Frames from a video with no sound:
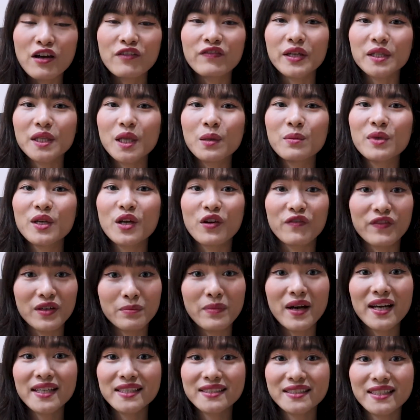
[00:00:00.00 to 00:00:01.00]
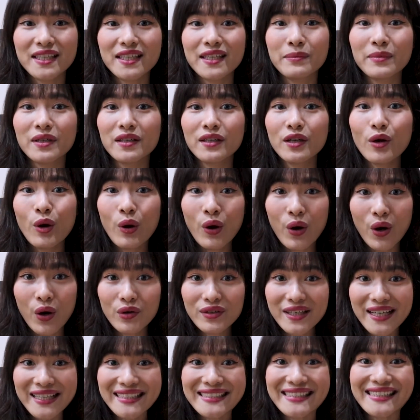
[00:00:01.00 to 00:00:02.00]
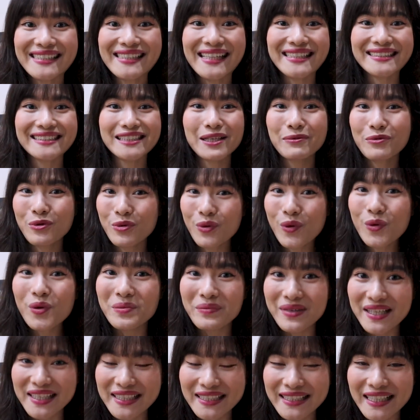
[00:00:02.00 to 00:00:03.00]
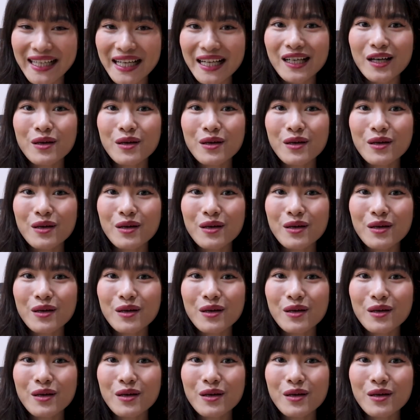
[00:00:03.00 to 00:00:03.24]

và tìm hiểu về Base thì mới ô oh, đây chính là sếp cũ của mình.